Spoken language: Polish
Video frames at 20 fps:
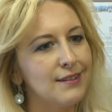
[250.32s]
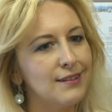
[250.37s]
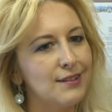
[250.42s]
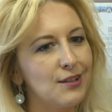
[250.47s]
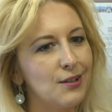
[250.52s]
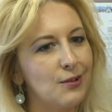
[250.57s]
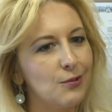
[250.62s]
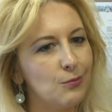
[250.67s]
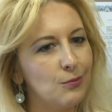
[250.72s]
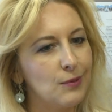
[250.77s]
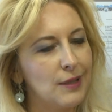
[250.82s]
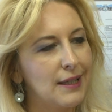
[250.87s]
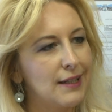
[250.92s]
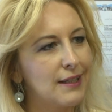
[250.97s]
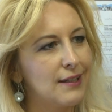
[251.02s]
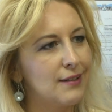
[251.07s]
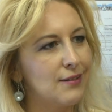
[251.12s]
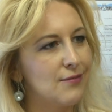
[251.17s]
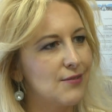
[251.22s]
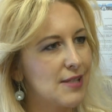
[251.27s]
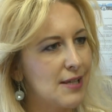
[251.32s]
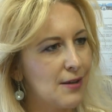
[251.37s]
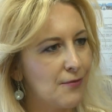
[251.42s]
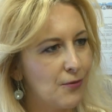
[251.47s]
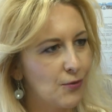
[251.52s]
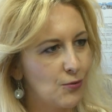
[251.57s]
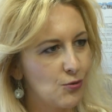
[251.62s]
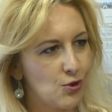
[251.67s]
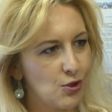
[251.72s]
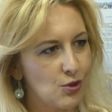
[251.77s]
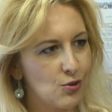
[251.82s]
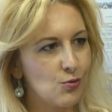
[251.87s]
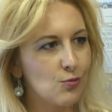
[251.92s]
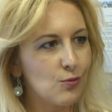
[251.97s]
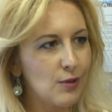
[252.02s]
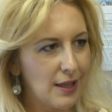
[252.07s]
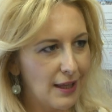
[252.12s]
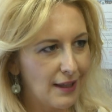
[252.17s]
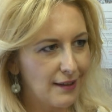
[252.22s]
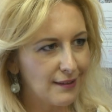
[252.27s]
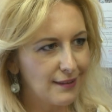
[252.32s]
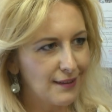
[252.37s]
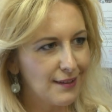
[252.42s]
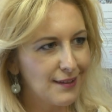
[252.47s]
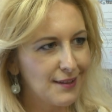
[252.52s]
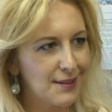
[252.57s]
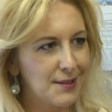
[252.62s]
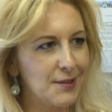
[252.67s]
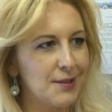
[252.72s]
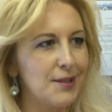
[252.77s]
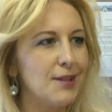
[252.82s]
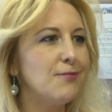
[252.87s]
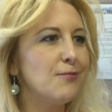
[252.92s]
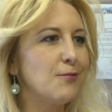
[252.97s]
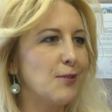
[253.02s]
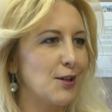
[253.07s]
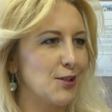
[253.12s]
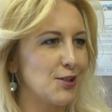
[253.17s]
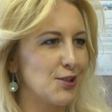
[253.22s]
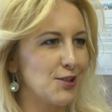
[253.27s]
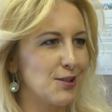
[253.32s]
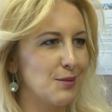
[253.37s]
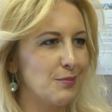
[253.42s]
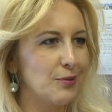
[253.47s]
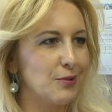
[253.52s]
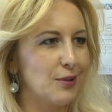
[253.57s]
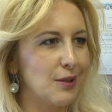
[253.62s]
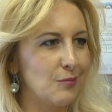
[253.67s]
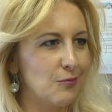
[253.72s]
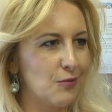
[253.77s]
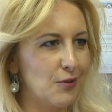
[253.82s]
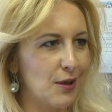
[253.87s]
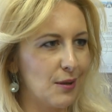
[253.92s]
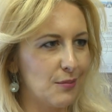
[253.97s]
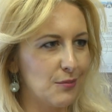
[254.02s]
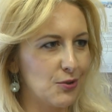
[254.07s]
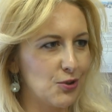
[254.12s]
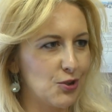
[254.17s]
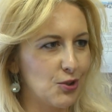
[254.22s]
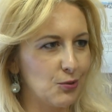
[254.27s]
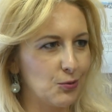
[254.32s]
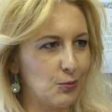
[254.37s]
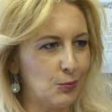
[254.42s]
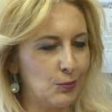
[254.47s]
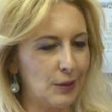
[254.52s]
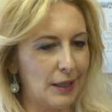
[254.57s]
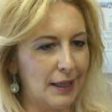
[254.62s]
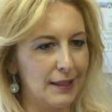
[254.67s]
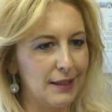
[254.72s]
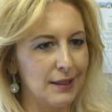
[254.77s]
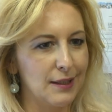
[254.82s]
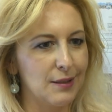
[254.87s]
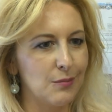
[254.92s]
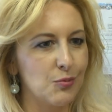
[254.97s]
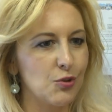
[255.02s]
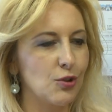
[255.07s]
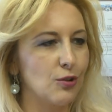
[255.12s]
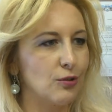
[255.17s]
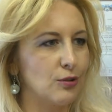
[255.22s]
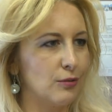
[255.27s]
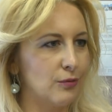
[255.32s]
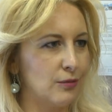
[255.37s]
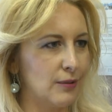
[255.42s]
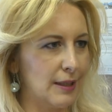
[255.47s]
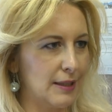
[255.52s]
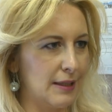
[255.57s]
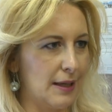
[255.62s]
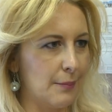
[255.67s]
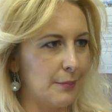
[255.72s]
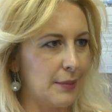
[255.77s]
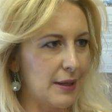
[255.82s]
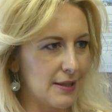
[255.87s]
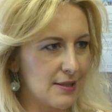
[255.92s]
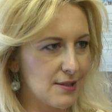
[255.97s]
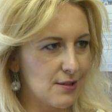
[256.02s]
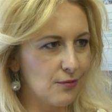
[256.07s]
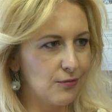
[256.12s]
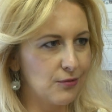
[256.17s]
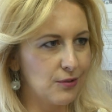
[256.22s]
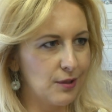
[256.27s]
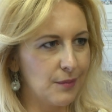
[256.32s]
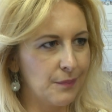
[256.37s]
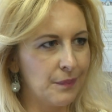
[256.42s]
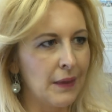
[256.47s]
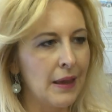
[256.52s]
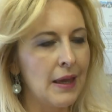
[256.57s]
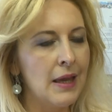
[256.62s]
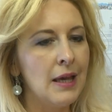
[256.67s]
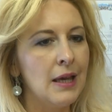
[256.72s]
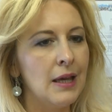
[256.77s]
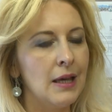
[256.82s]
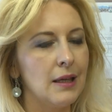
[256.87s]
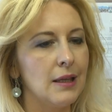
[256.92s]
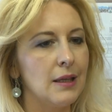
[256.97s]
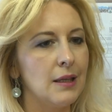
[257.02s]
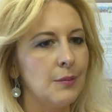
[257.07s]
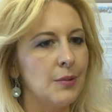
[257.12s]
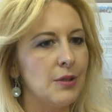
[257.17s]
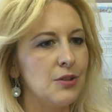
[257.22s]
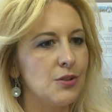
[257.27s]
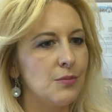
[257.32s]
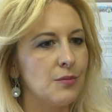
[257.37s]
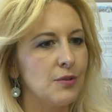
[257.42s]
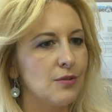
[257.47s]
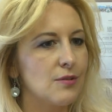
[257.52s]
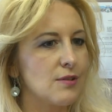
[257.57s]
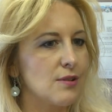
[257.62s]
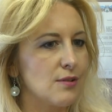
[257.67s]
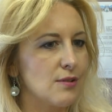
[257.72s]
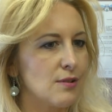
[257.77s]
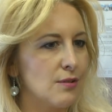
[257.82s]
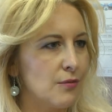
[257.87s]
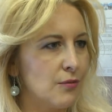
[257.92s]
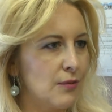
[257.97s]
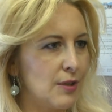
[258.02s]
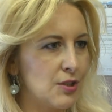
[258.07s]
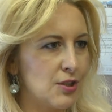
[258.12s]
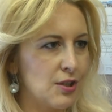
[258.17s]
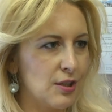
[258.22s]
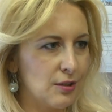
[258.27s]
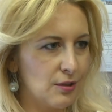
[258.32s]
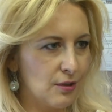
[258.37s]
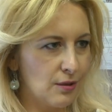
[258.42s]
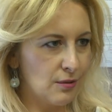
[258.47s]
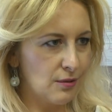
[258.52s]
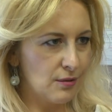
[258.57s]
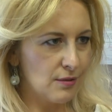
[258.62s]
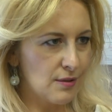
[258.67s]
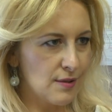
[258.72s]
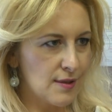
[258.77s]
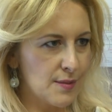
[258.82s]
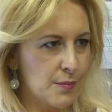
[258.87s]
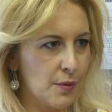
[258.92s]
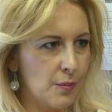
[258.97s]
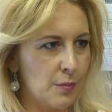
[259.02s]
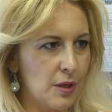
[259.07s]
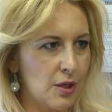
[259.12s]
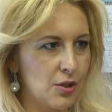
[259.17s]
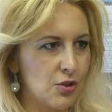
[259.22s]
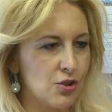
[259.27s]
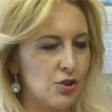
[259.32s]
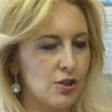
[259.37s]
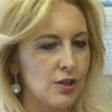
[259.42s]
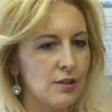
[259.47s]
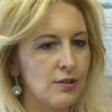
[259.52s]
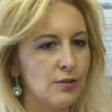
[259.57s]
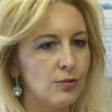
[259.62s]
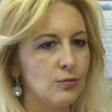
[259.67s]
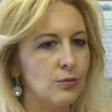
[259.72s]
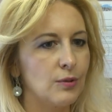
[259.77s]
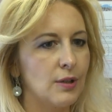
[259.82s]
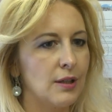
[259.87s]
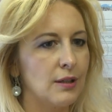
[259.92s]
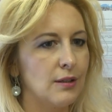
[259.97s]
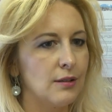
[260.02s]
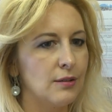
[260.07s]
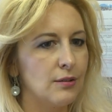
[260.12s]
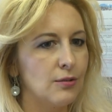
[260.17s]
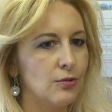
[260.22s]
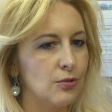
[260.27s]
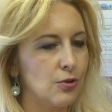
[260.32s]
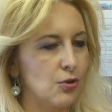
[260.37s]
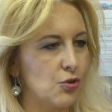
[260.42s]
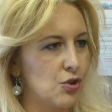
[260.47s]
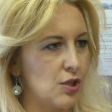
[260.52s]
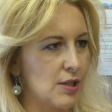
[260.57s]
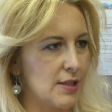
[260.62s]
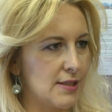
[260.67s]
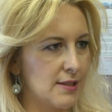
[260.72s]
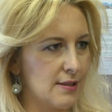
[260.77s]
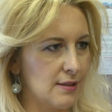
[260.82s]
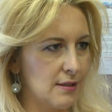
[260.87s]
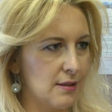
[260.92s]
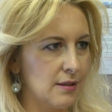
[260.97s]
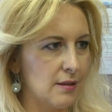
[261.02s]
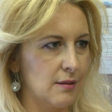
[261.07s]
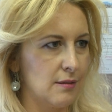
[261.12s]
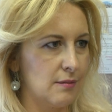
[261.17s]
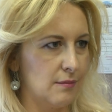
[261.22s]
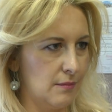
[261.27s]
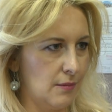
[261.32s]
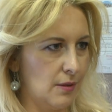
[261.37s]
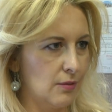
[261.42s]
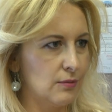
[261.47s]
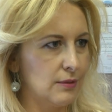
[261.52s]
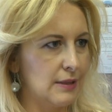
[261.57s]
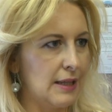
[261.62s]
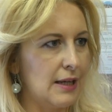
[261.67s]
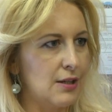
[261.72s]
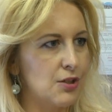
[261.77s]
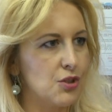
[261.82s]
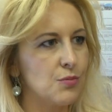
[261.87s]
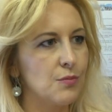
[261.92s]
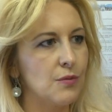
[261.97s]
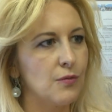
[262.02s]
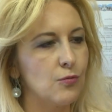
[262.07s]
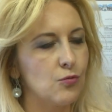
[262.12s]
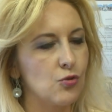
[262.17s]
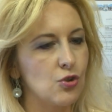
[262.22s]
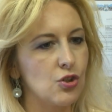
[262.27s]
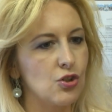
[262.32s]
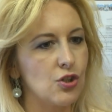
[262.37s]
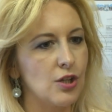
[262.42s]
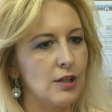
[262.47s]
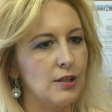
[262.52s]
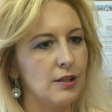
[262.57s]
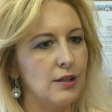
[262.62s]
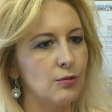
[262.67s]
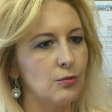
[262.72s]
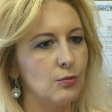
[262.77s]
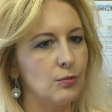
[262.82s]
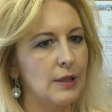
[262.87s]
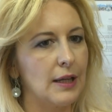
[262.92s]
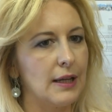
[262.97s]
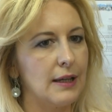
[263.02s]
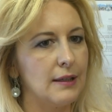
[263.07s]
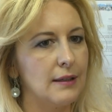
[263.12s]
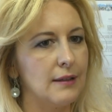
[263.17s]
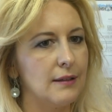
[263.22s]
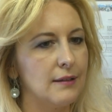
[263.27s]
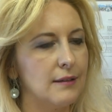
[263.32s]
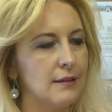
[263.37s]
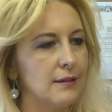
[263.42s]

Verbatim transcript: kierunek w zawodzie cukiernik i właśnie podejmujemy się tutaj e, przygotowywania pracowni. E, będziemy dostosowywać jedno e, z pomieszczeń, które dotychczas oddaliśmy w użyczenie tutaj